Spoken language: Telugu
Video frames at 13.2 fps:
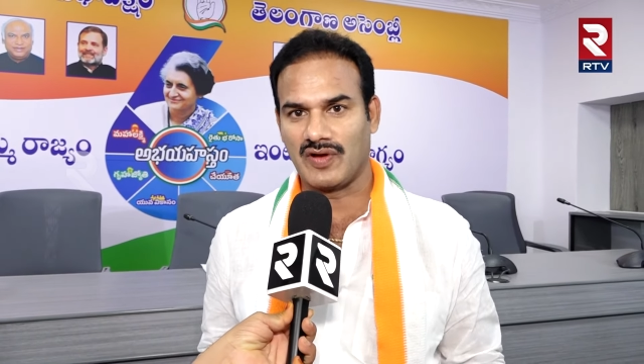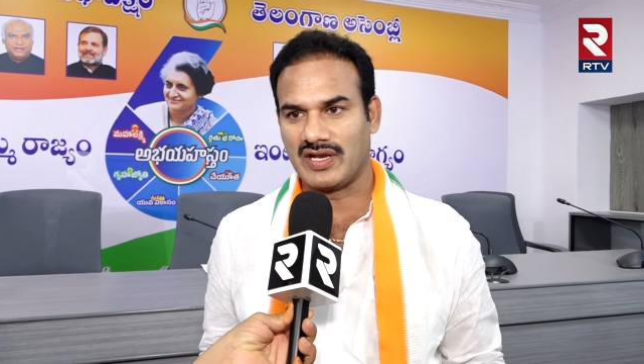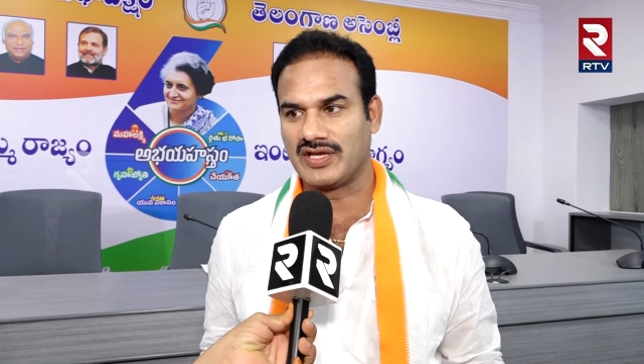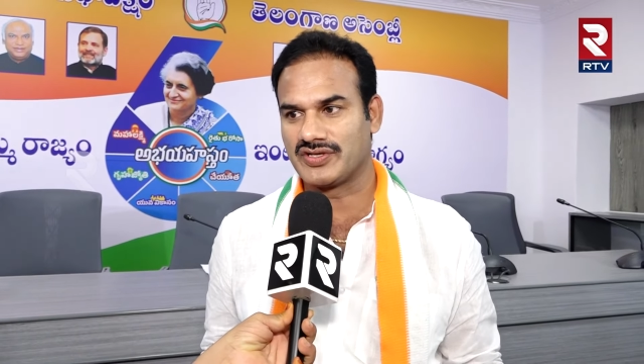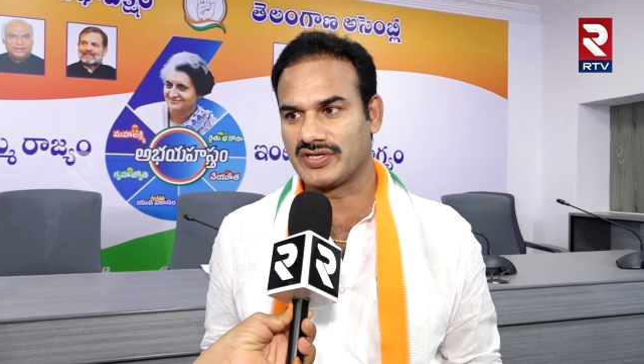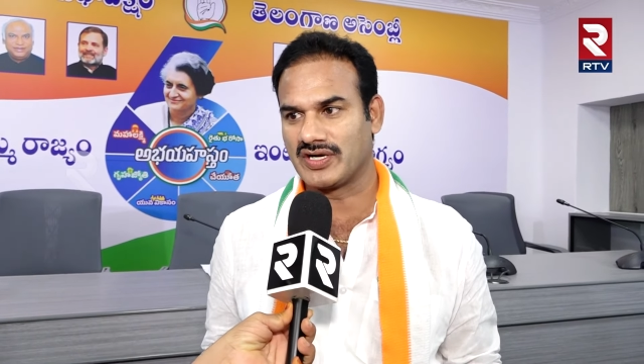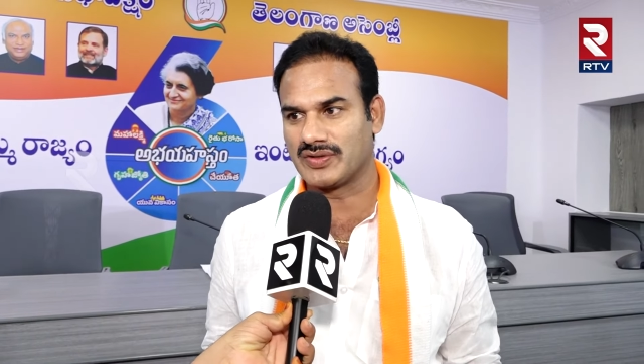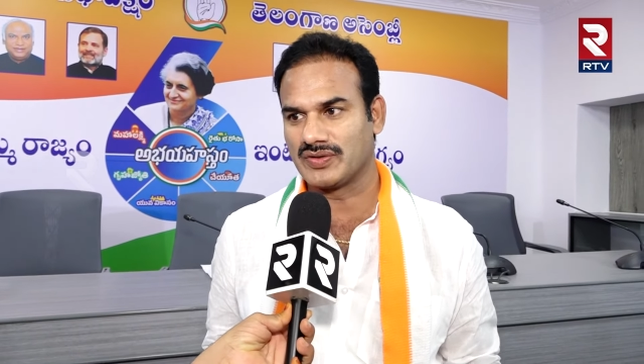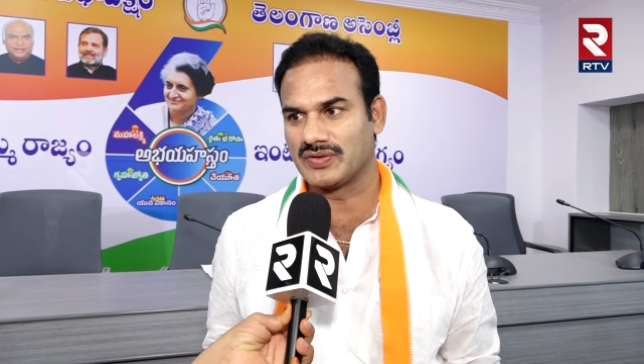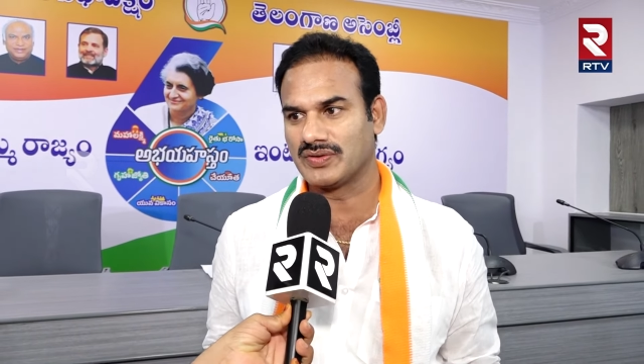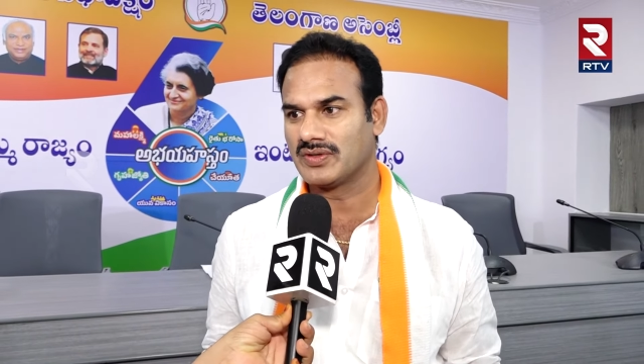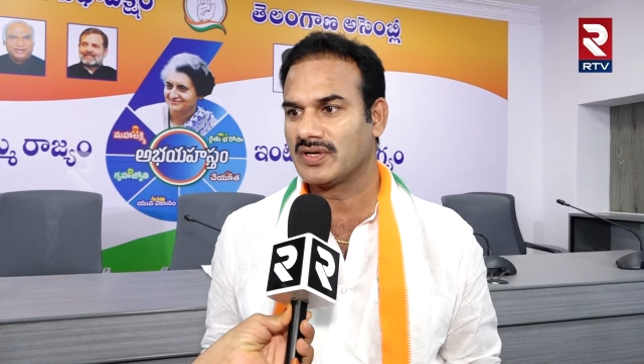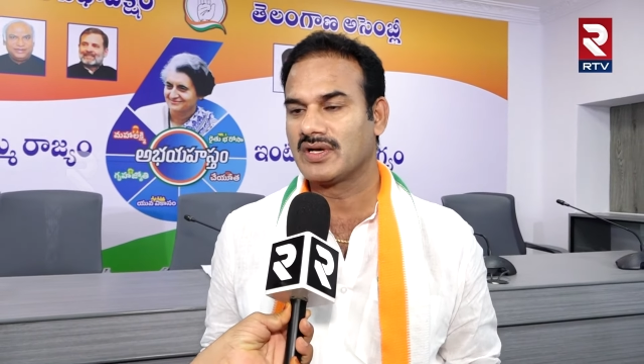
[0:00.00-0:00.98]
వల్లించినట్టు
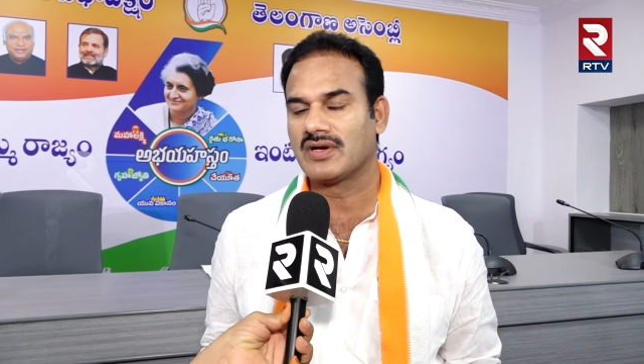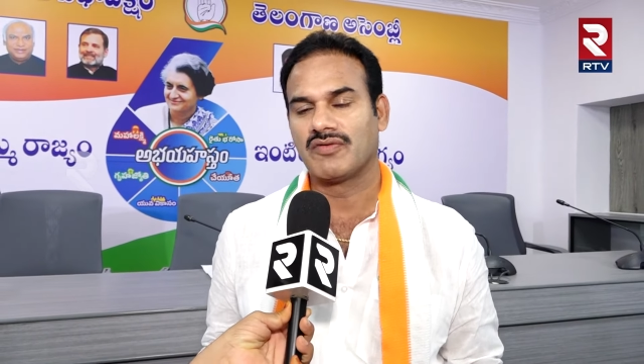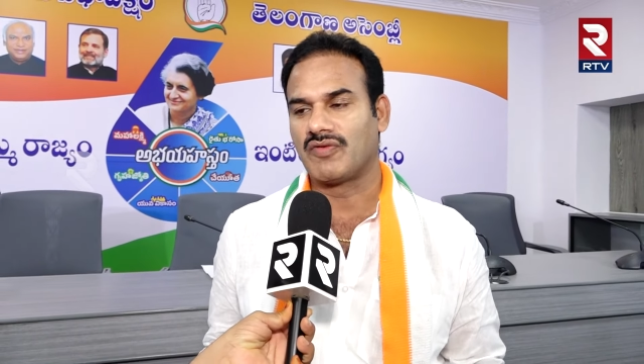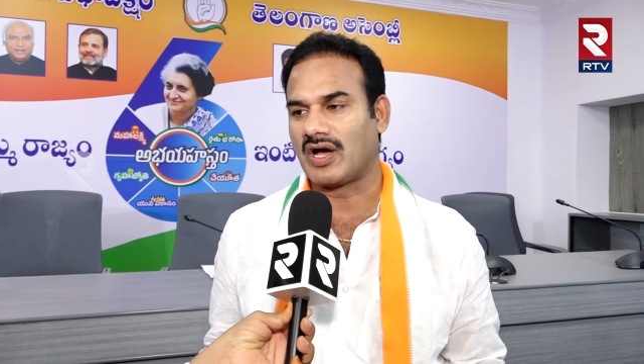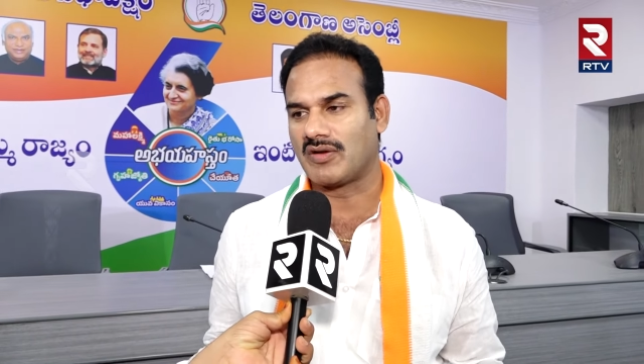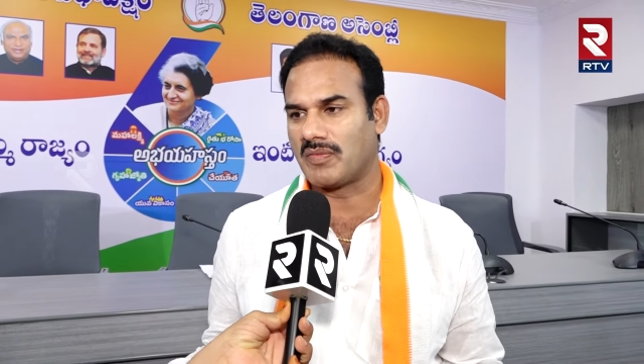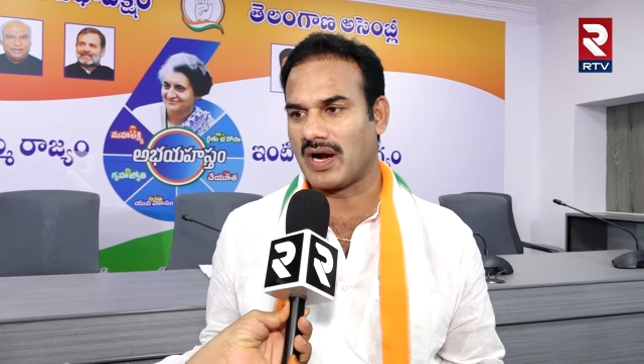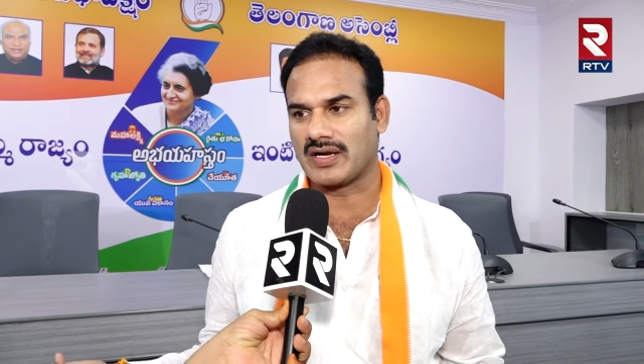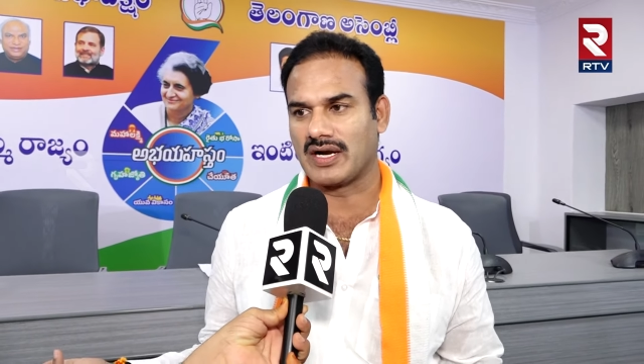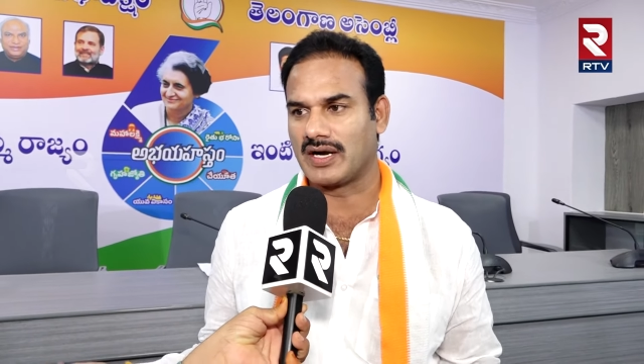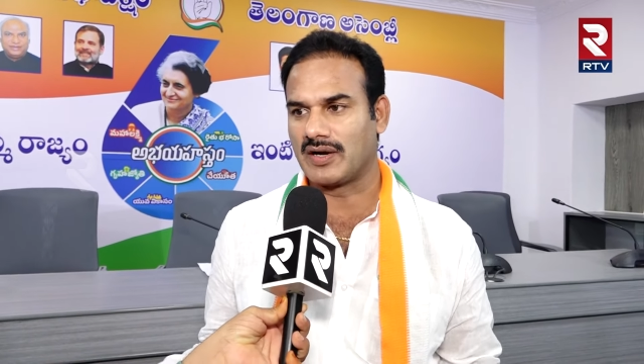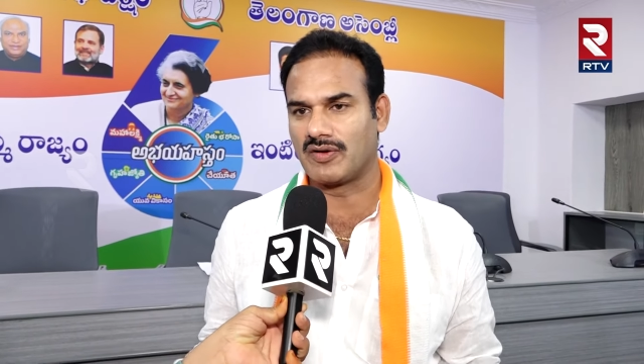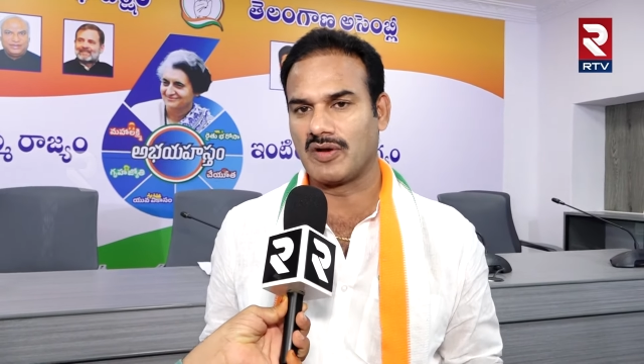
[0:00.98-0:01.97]
వారు
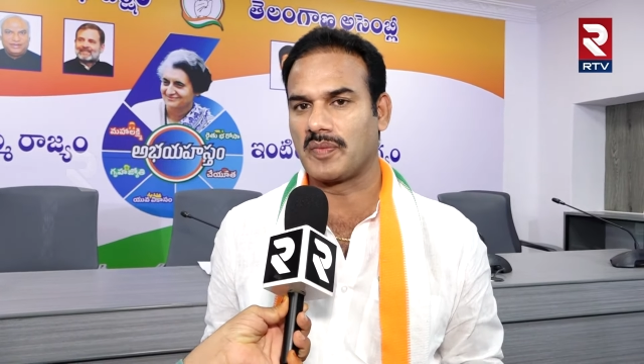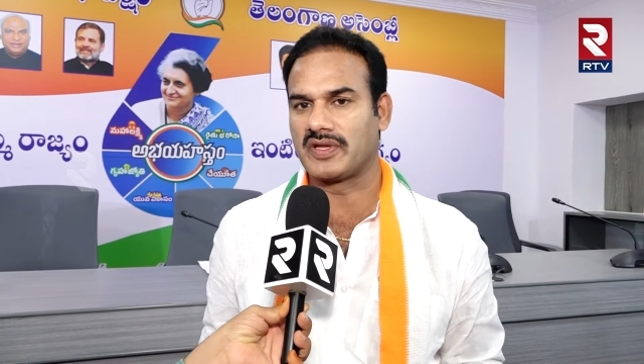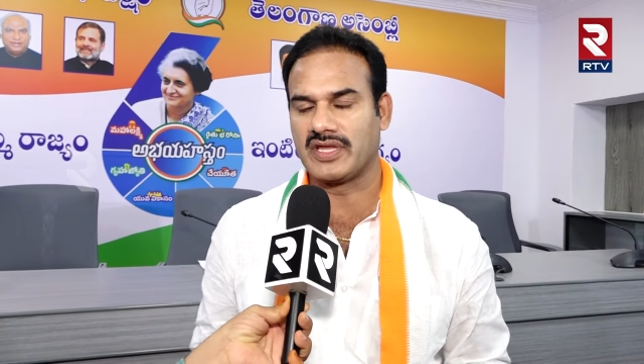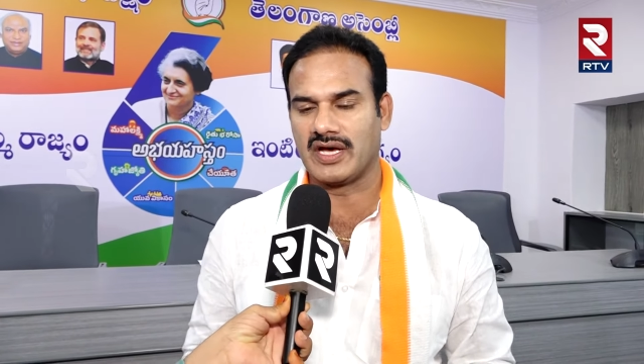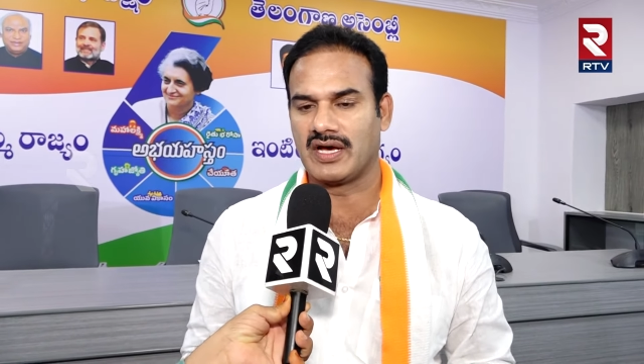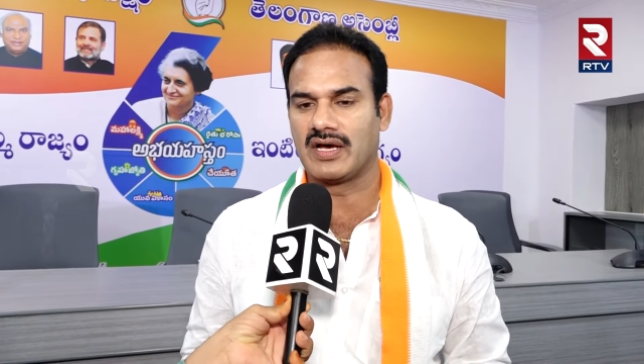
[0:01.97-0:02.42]
మాట్లాడడంలో పెద్ద